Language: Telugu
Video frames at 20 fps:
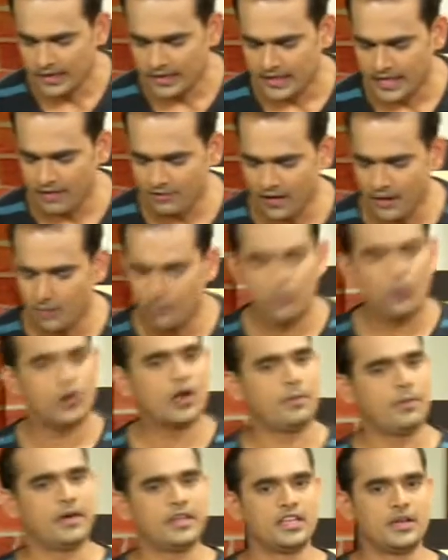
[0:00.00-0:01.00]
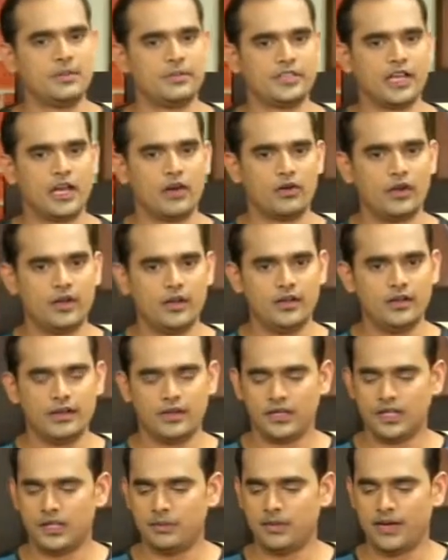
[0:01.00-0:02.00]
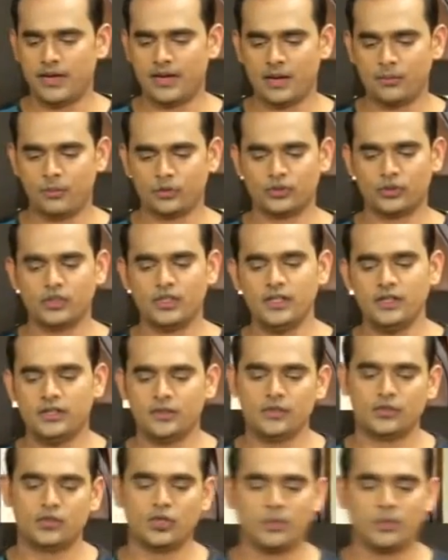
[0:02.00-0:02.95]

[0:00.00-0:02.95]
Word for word: కేవలం ఒక పది నిమిషాల్లోనే ఇది బేక్ అయిపోతుంది సో